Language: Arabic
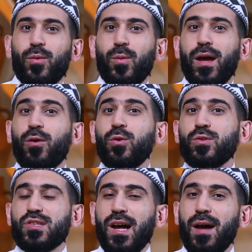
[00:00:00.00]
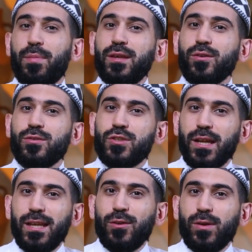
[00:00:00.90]
ويقول صحابي
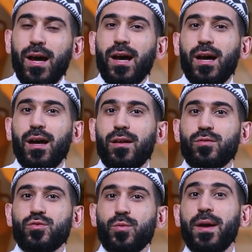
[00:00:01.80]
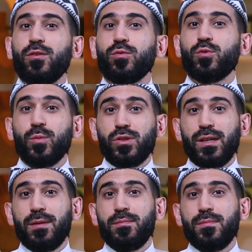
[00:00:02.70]
جليل آخر جبير بن
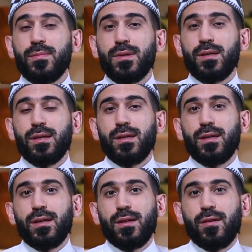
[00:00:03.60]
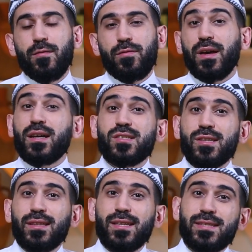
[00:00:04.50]
مطعم في
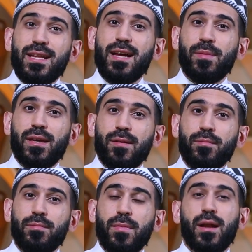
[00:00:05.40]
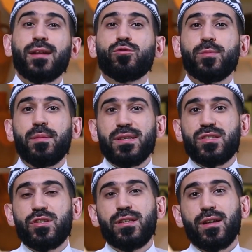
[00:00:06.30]
قصة إسلامه مررت
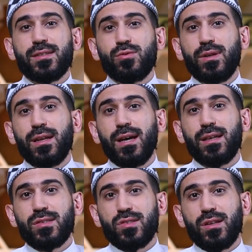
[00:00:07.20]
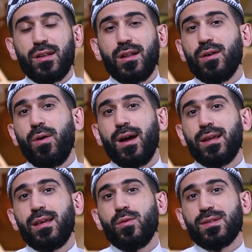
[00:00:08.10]
بمسجد رسول الله صلى الله
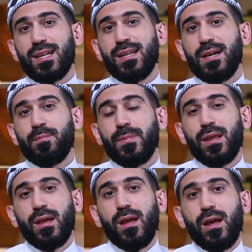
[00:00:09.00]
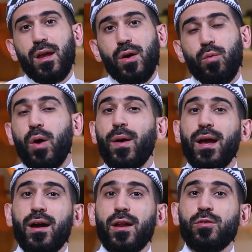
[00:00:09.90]
عليه وسلم وهو
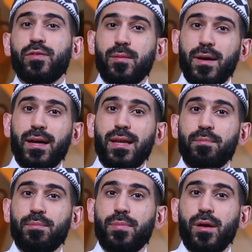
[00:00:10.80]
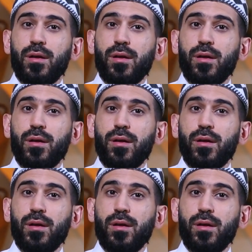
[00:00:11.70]
يقرا في المغرب